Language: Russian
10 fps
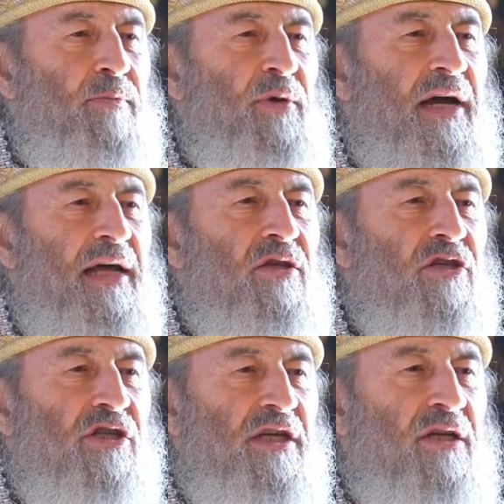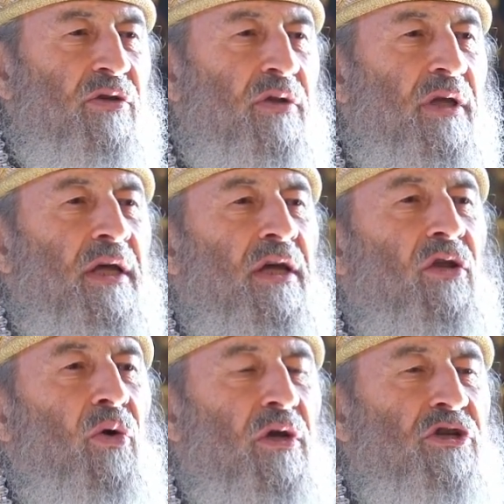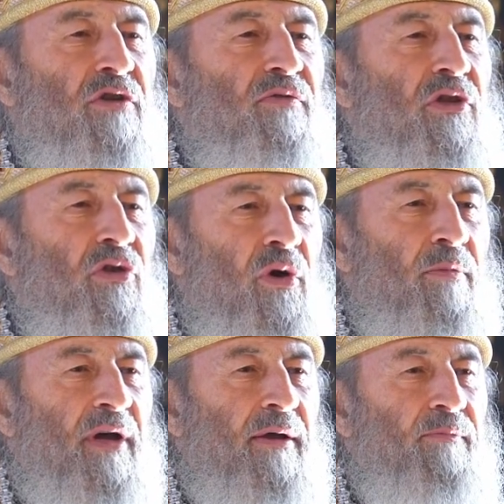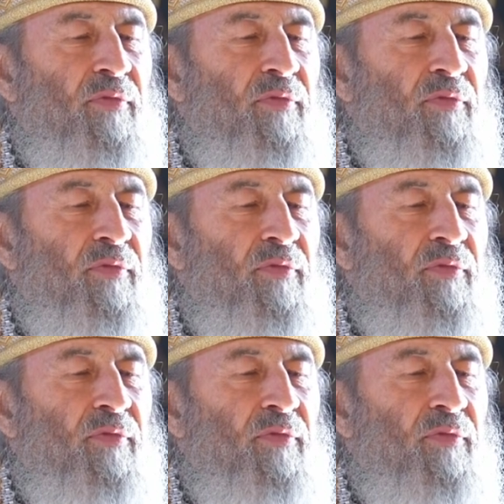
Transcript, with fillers: пока достигнул отчего дома.